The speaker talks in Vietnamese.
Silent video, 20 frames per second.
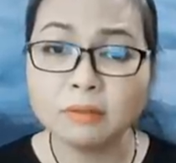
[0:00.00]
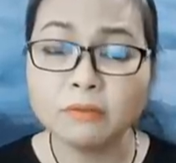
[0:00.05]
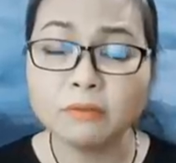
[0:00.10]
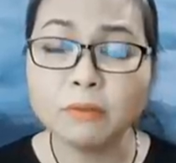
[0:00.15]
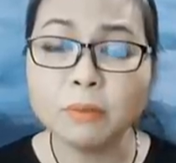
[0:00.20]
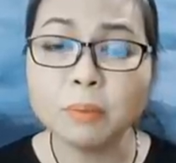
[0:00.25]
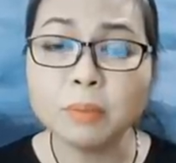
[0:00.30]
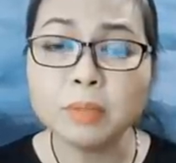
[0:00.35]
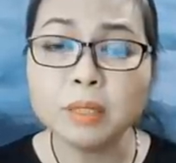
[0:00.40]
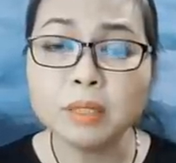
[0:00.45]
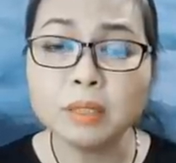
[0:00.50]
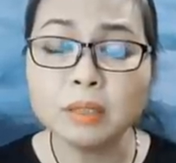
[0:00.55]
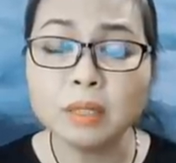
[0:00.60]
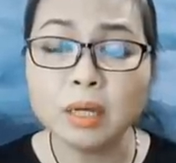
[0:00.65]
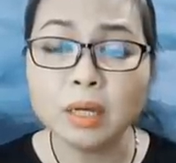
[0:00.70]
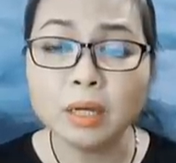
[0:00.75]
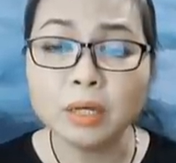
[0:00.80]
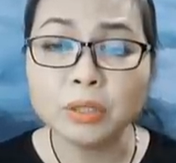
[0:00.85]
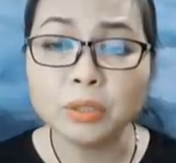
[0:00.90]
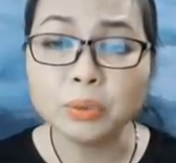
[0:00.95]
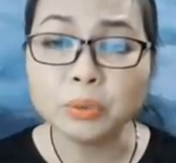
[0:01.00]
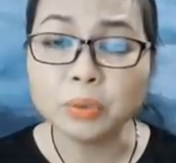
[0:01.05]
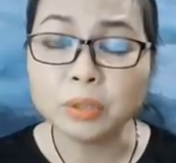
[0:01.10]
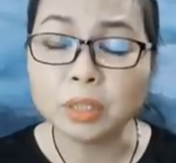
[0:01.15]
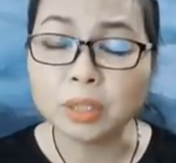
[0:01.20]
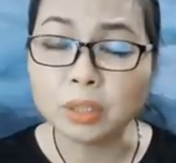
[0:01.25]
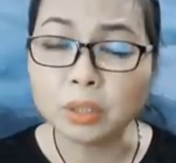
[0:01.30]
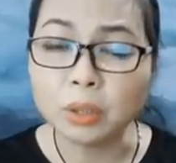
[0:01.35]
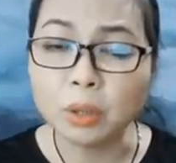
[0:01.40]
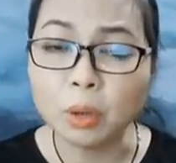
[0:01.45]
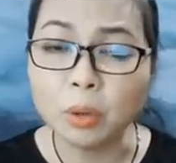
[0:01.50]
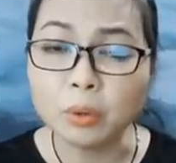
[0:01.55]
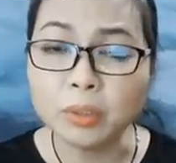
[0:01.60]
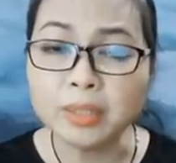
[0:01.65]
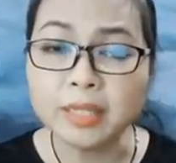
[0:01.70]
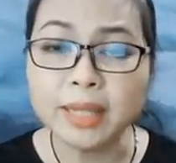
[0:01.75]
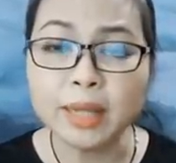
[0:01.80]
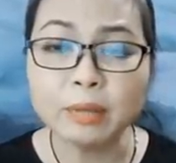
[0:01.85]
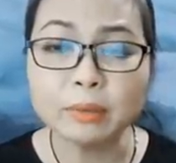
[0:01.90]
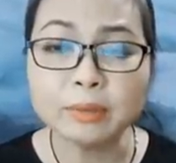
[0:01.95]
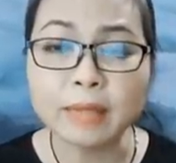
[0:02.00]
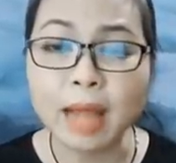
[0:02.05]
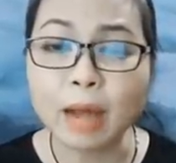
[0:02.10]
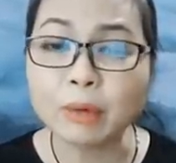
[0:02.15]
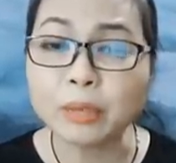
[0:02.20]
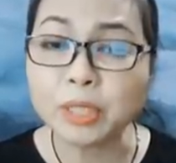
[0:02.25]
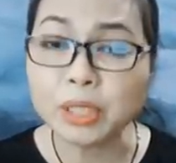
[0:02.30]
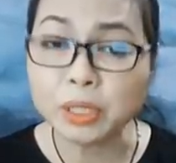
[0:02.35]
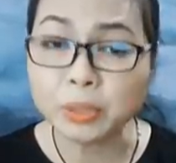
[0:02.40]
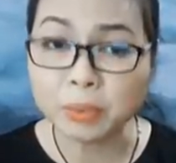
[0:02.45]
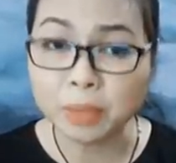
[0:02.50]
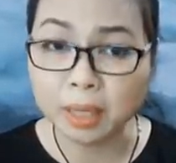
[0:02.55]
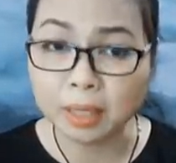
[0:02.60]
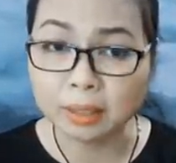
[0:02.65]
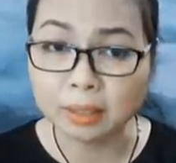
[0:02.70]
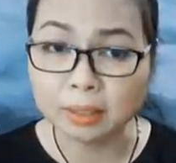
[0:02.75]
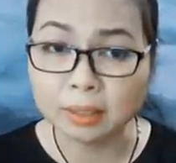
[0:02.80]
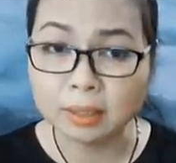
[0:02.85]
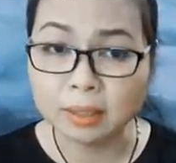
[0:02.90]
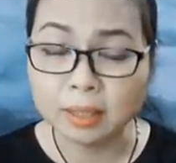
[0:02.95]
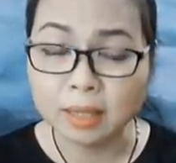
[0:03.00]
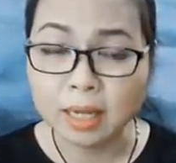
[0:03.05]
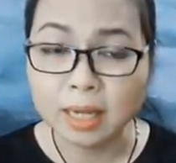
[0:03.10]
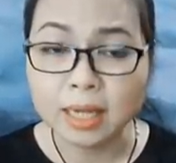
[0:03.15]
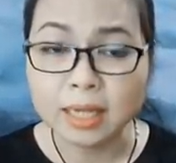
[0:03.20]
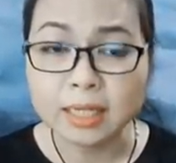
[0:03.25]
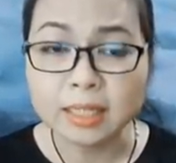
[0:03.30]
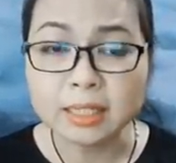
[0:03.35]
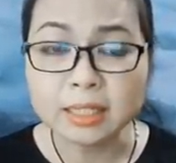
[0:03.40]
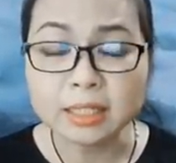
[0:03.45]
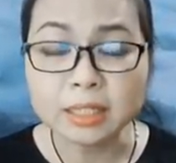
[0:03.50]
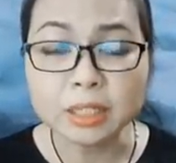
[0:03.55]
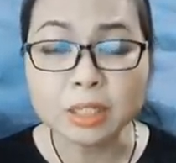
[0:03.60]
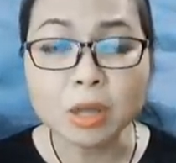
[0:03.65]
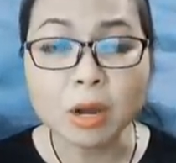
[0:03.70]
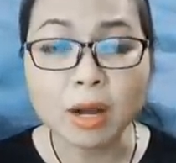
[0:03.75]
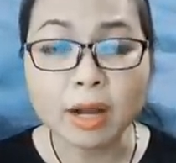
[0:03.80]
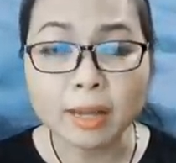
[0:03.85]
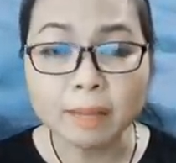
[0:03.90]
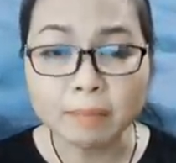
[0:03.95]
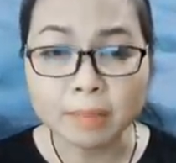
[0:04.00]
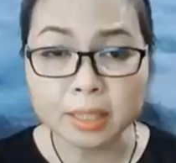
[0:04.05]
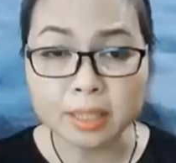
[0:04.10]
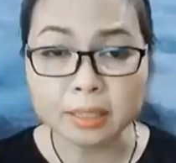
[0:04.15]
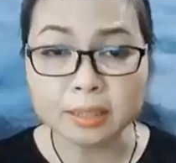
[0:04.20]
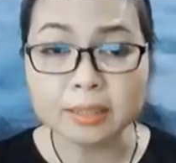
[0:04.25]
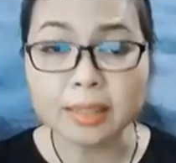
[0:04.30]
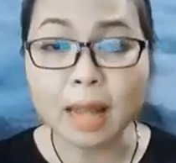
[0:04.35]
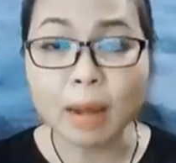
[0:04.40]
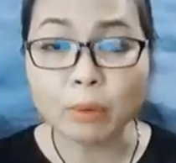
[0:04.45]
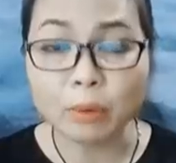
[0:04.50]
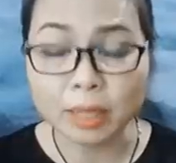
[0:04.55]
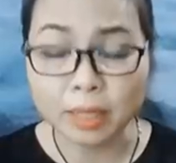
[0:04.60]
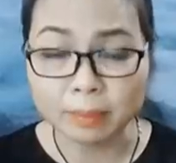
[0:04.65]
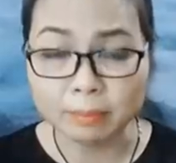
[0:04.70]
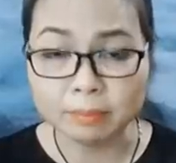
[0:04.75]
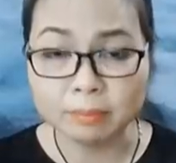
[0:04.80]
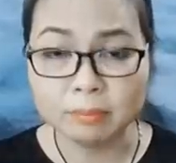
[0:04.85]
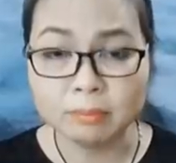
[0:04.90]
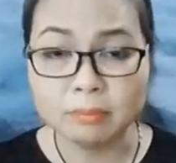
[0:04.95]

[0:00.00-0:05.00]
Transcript: phúc đức dù cực khổ gieo tạo nhiều đời, nhưng do cái miệng tạo nghiệp,